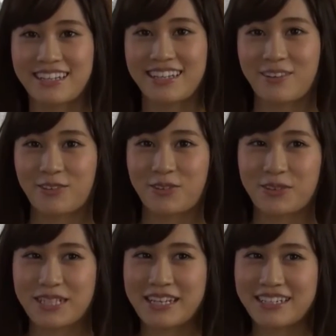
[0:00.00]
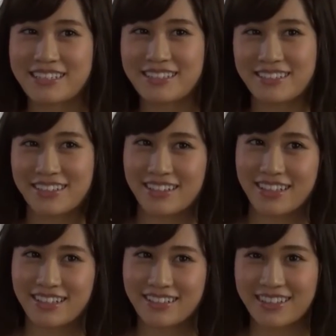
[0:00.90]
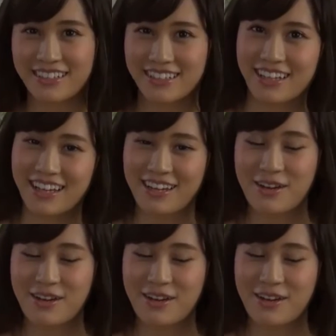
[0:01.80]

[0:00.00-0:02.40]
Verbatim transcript: てお父さんが作ってくれた